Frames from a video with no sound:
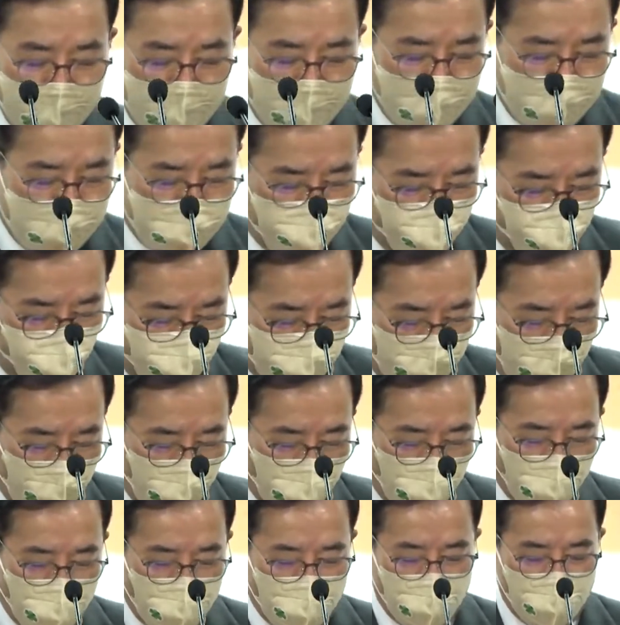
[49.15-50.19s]
사회
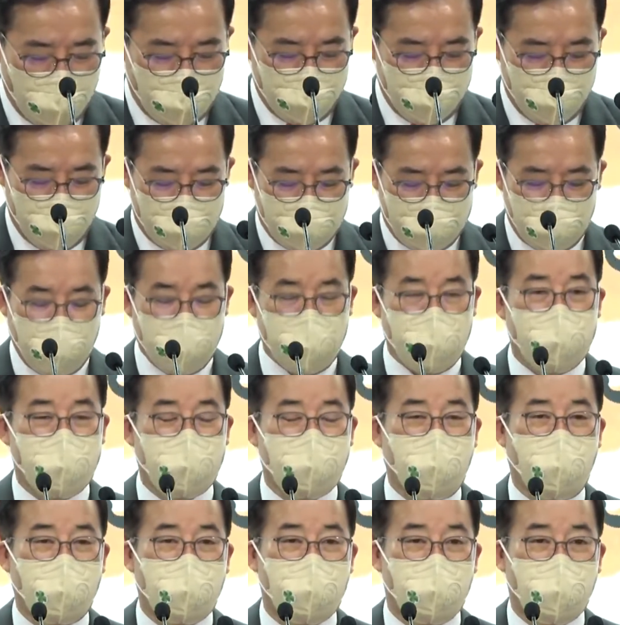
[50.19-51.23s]
여론에 대한 매체
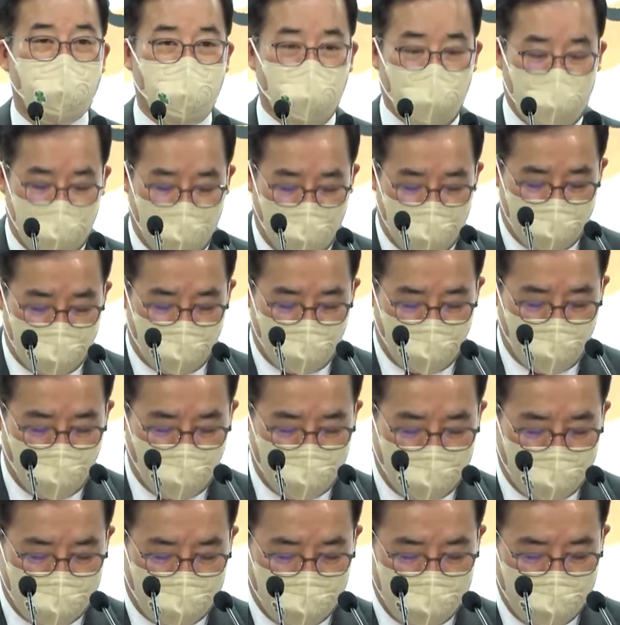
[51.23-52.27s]
영향력 조사에서도
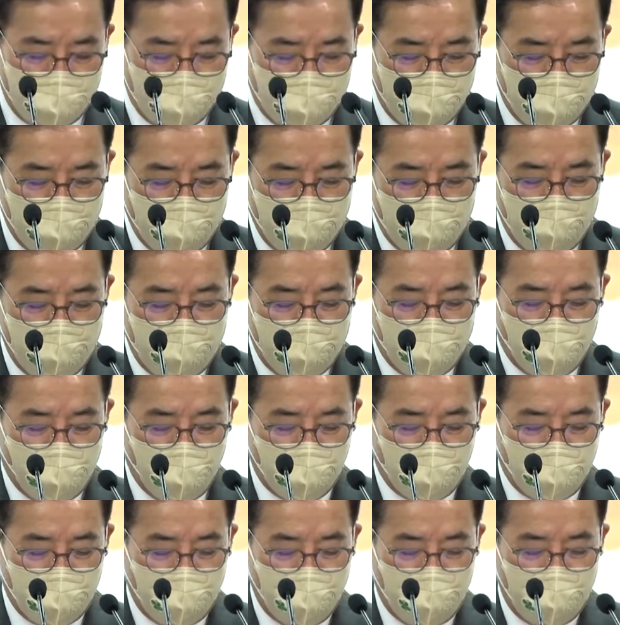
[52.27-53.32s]
보면
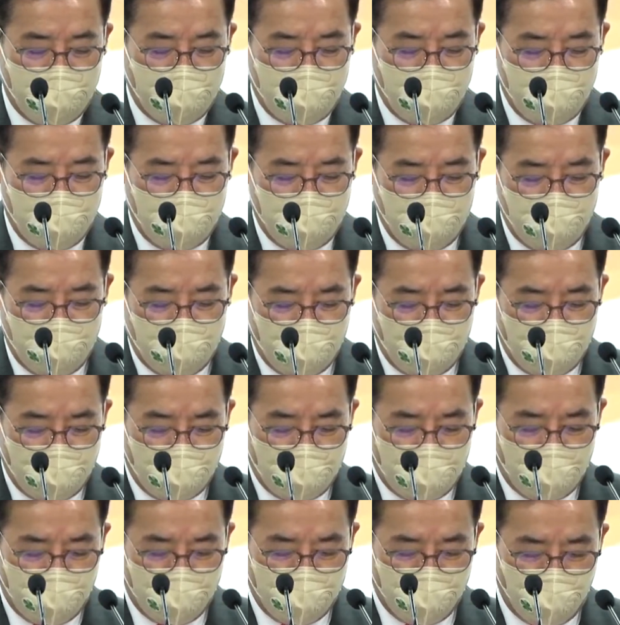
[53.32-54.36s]
포털이
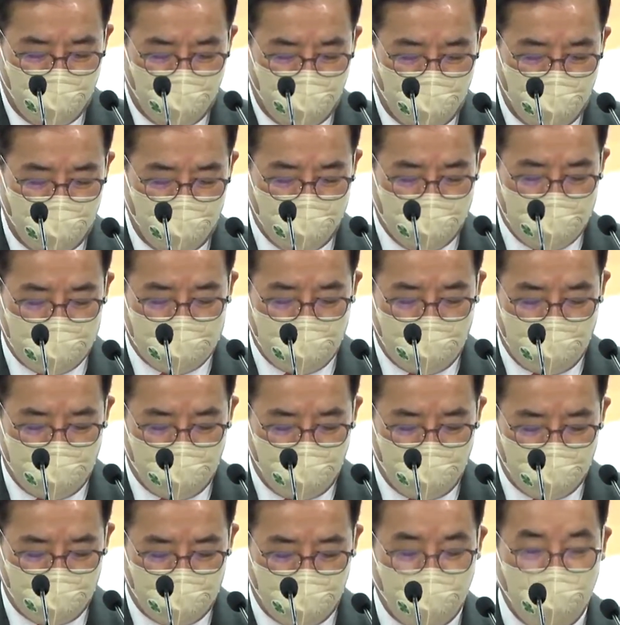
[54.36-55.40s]
TV와
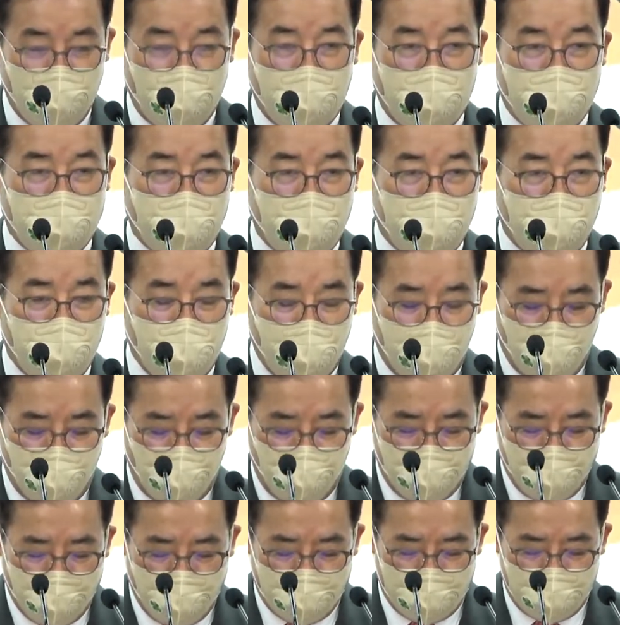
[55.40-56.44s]
대동 소유하거나 그
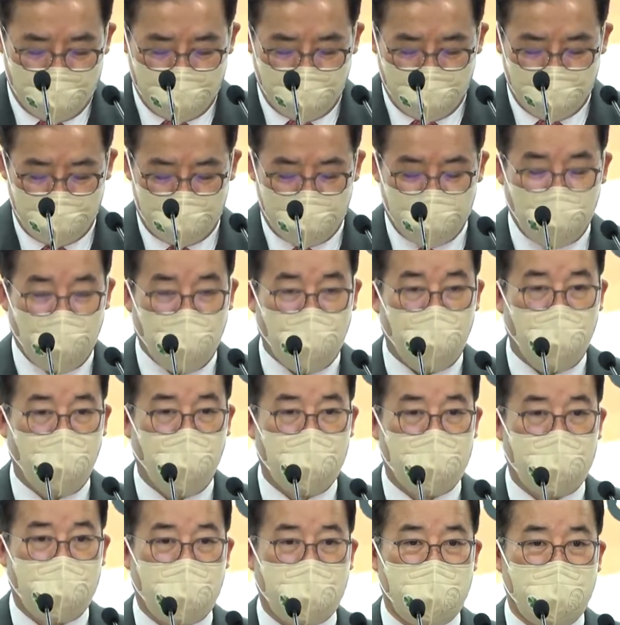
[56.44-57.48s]
위에 있는 것으로
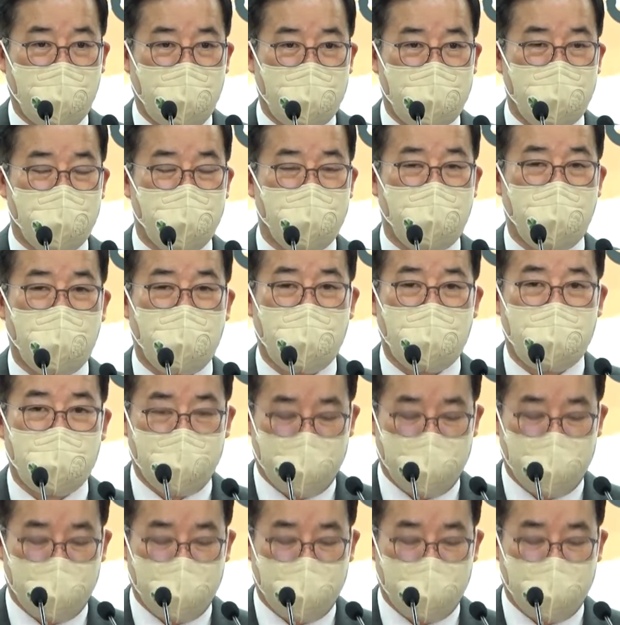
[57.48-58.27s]
나타났습니다.